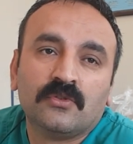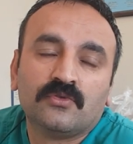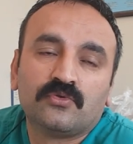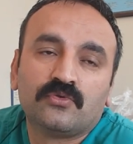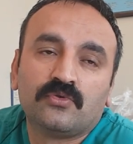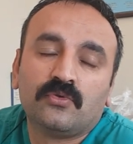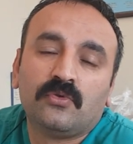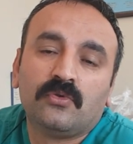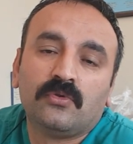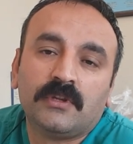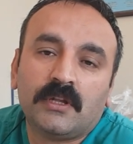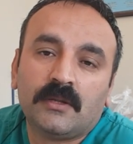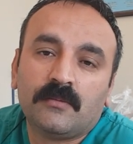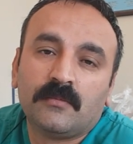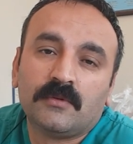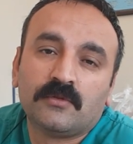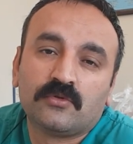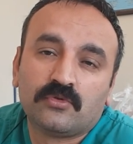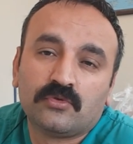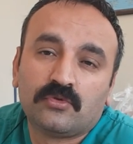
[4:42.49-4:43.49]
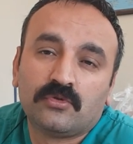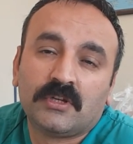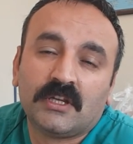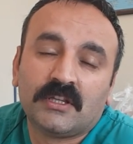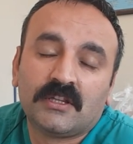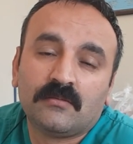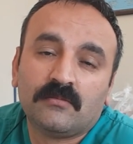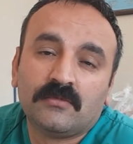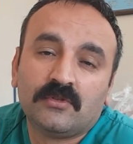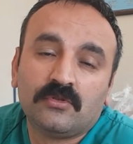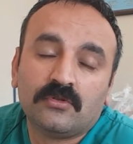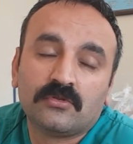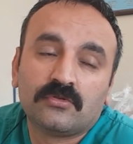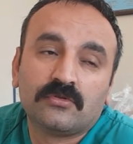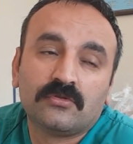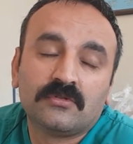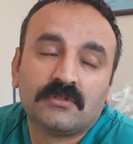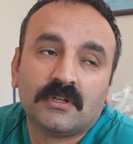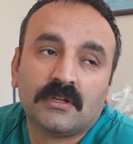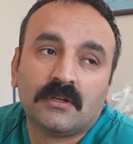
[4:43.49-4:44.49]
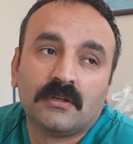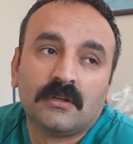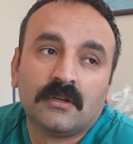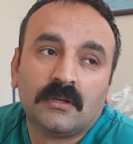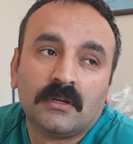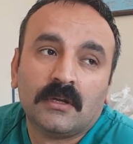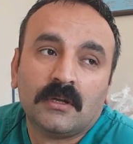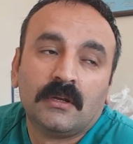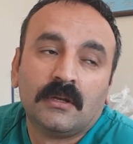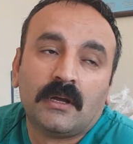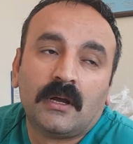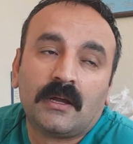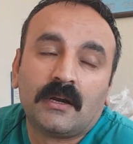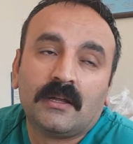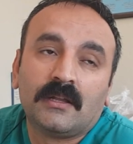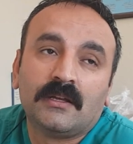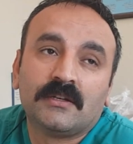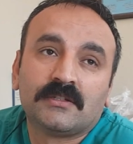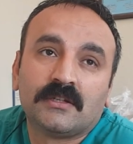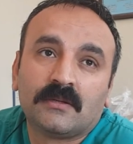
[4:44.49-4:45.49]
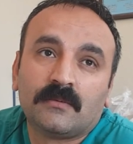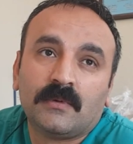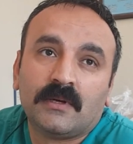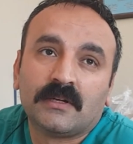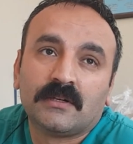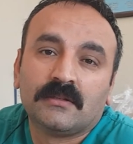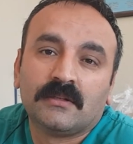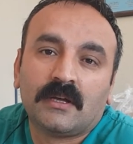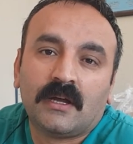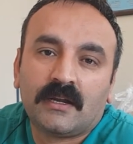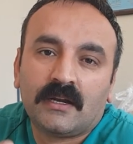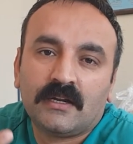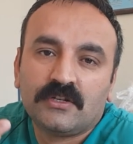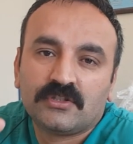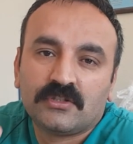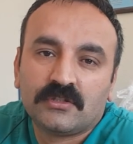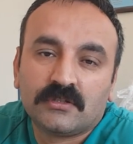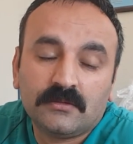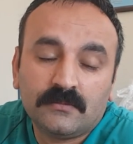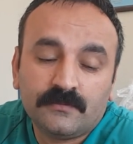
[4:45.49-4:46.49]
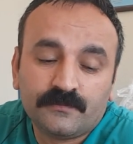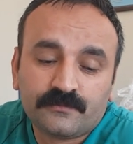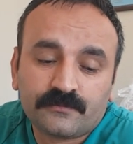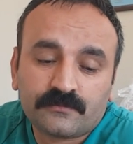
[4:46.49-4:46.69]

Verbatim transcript: Su kullanmalı, su tüketimi diyorsunuz da arkadaşlar bakın araştırın.